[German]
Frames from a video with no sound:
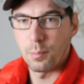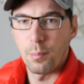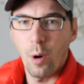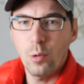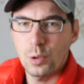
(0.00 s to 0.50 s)
dem
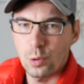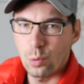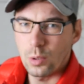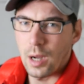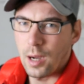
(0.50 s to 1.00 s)
Bauen zu
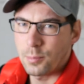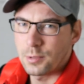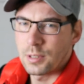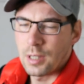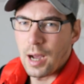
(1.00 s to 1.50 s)
tun
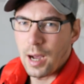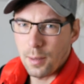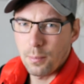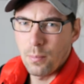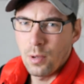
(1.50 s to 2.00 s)
gehabt
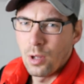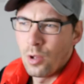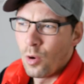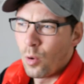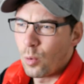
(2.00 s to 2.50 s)
haben.
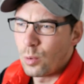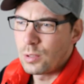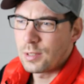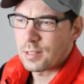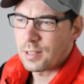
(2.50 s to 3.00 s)

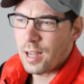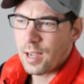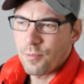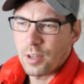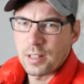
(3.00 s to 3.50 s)
Und das lag
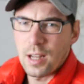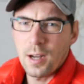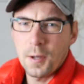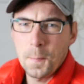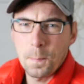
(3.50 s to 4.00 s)
einfach
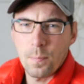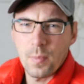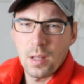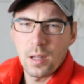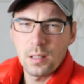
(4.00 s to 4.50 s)
daran,
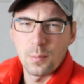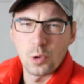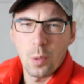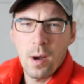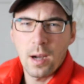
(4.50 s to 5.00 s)
ich hatte im
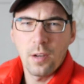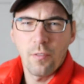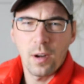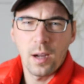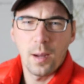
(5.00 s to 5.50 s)
Sommer
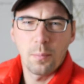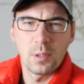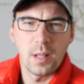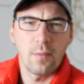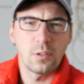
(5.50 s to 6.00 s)
angefangen, habe
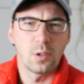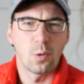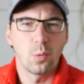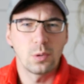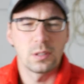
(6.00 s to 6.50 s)
mit David die
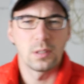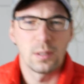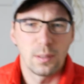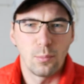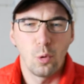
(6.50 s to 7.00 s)

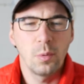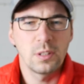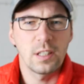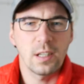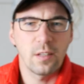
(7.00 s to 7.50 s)
große
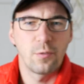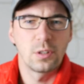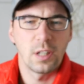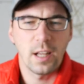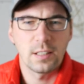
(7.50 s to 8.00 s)
Möbelserie für
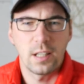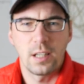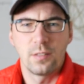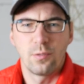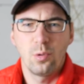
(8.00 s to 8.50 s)
seine erste
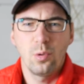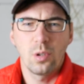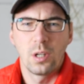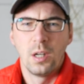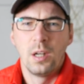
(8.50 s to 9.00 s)
eigene
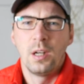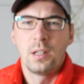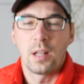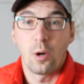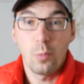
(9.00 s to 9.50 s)
Wohnung.
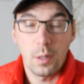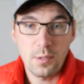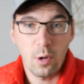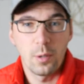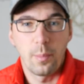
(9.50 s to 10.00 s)
Darüber gibt
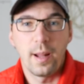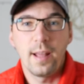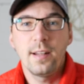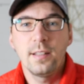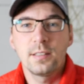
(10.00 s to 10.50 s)
es auch eine
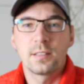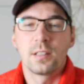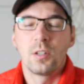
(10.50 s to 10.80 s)
Playlist.